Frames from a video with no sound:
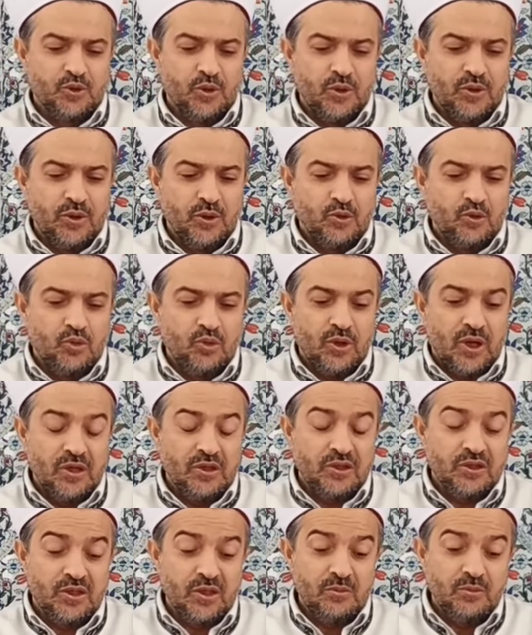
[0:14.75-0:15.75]
şöyle günah
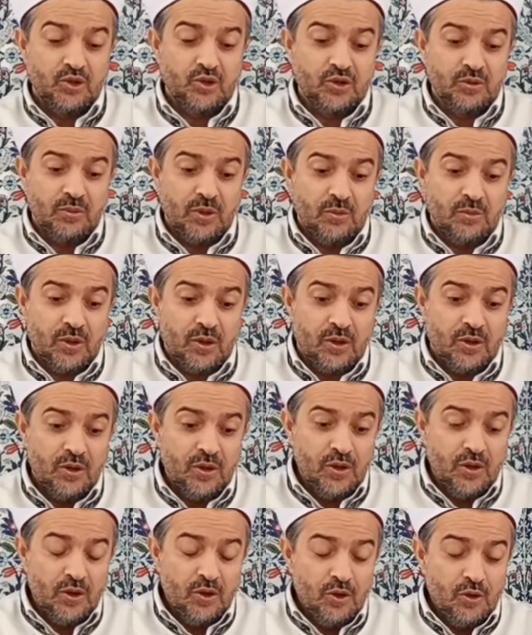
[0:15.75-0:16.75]
işlemiştim ama
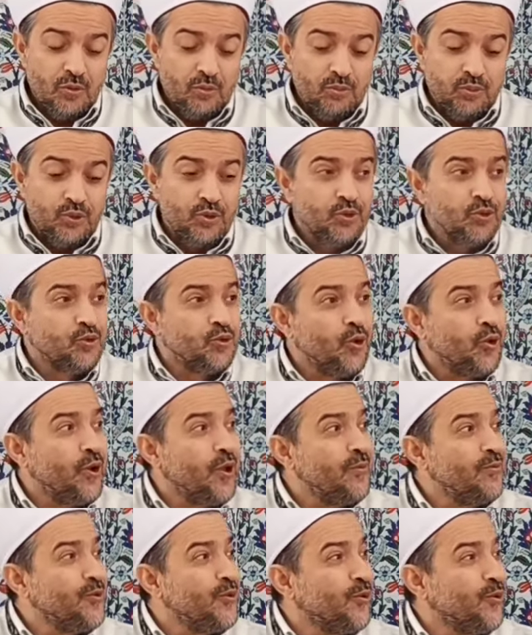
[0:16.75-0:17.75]
bunu
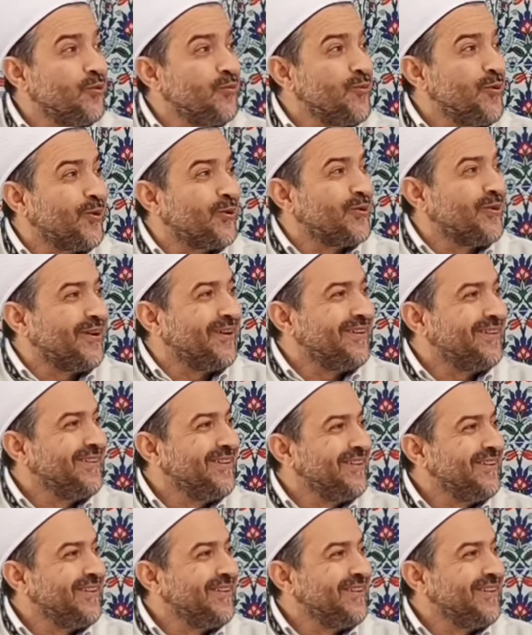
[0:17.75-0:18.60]
göremiyorum orada.